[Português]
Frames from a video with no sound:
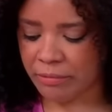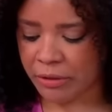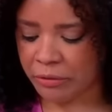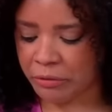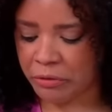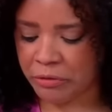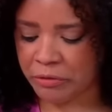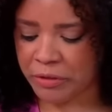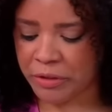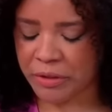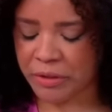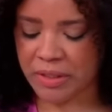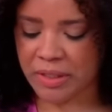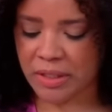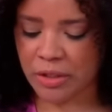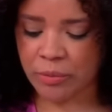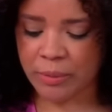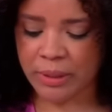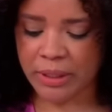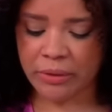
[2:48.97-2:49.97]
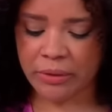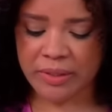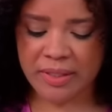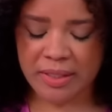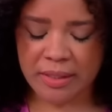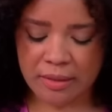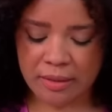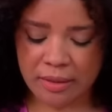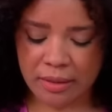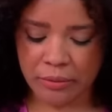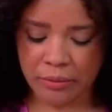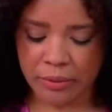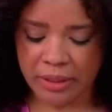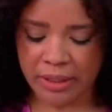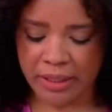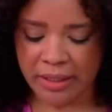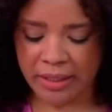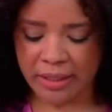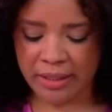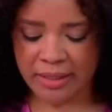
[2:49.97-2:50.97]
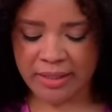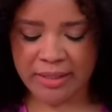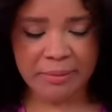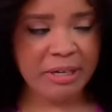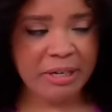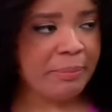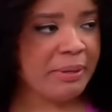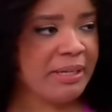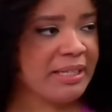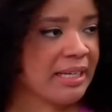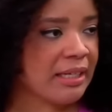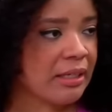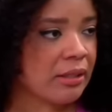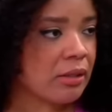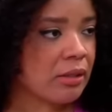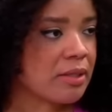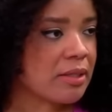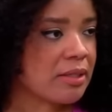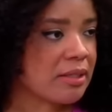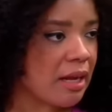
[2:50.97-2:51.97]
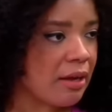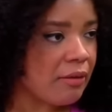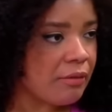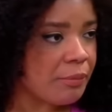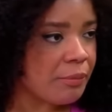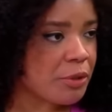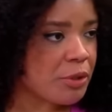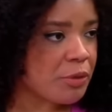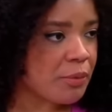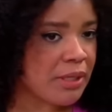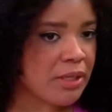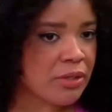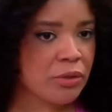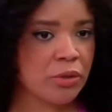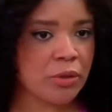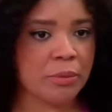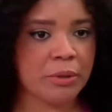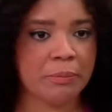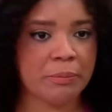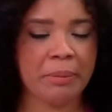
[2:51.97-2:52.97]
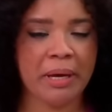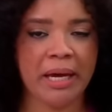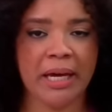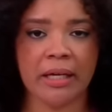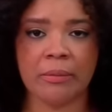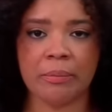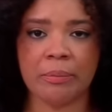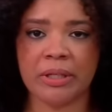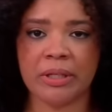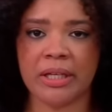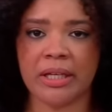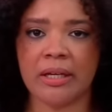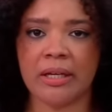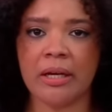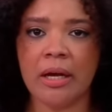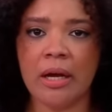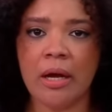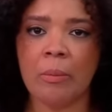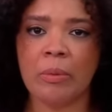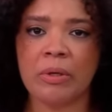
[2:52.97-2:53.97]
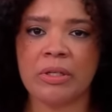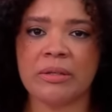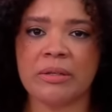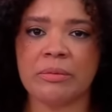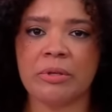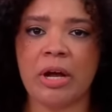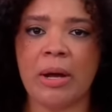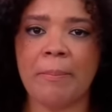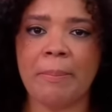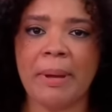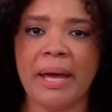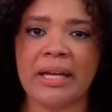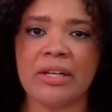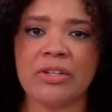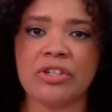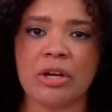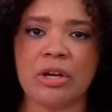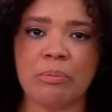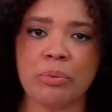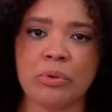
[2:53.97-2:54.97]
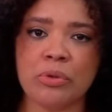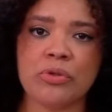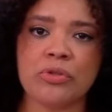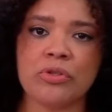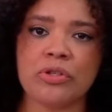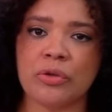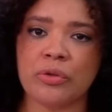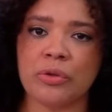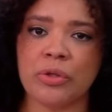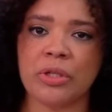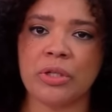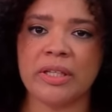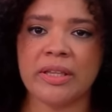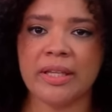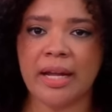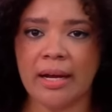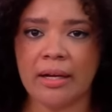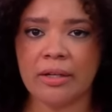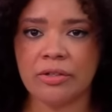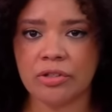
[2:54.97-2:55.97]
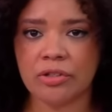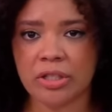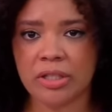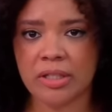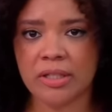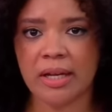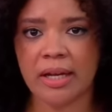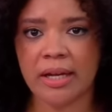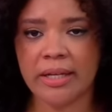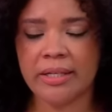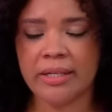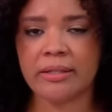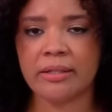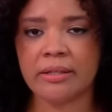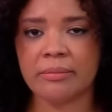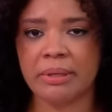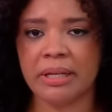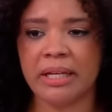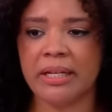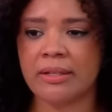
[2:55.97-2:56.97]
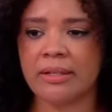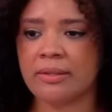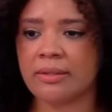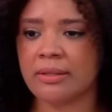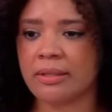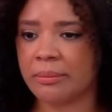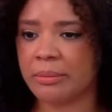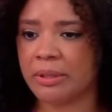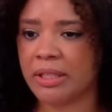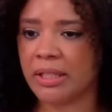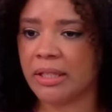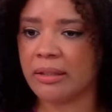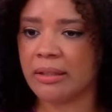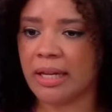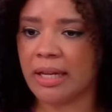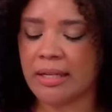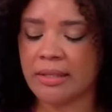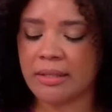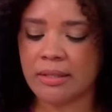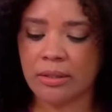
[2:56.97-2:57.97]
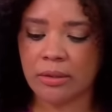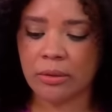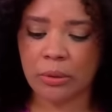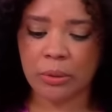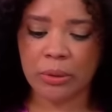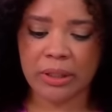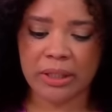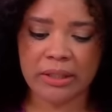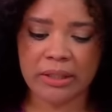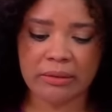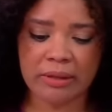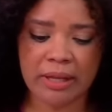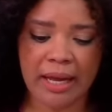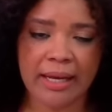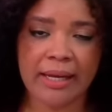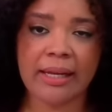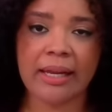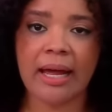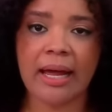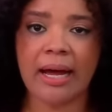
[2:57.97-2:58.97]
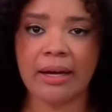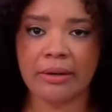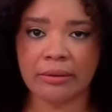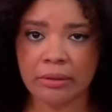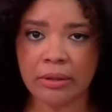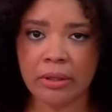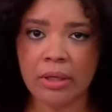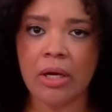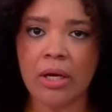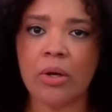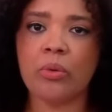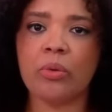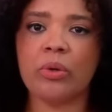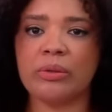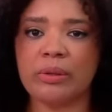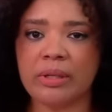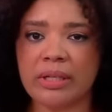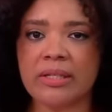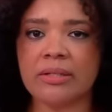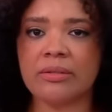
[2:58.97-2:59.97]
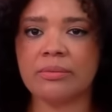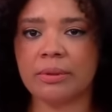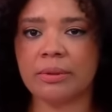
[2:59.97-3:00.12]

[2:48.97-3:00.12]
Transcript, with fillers: não duvido que seja uma negociação. É, na semana passada nós estávamos falando sobre PEC, porque, por exemplo, tem uma PEC de abuso de autoridade que está aí também tramitando lá, circulando lá, claro, quando eles